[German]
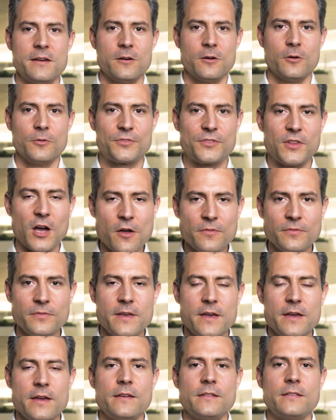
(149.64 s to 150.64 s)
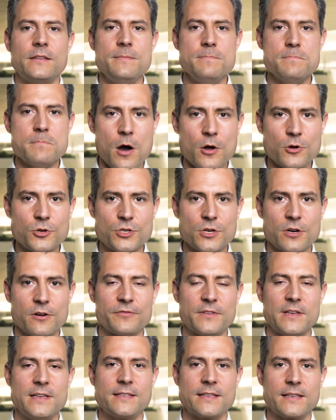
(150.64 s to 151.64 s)
Und dann die
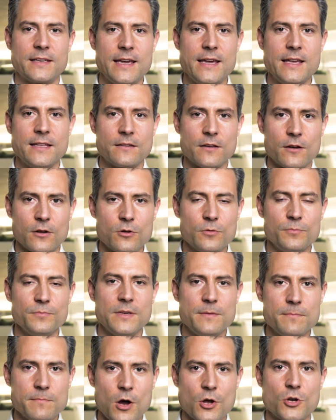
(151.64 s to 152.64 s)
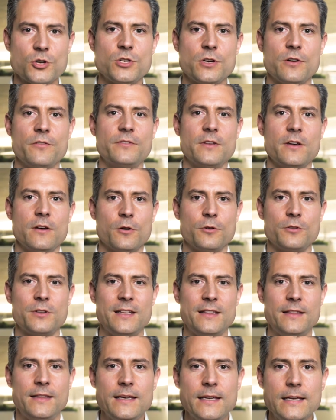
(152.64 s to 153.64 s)
Mannschaft. Es geht darum, die Mannschaft oder
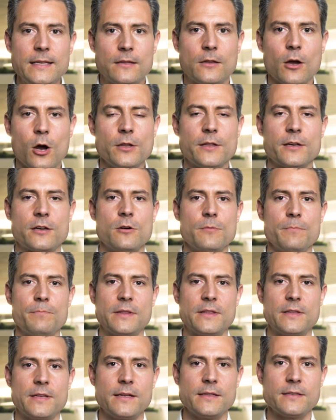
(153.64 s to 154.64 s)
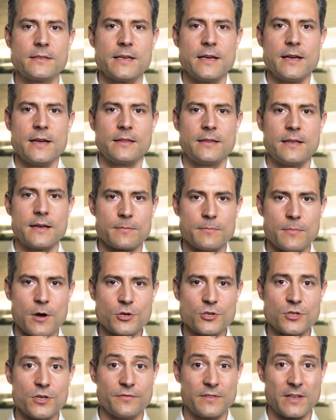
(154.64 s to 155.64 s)
die digitale Kompetenz der
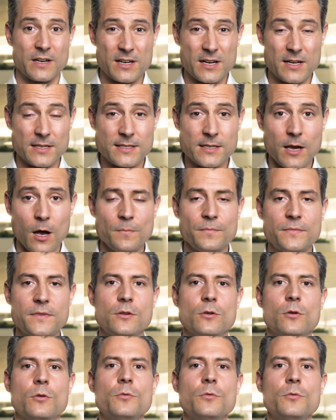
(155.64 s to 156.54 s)
Mannschaft, der gesamten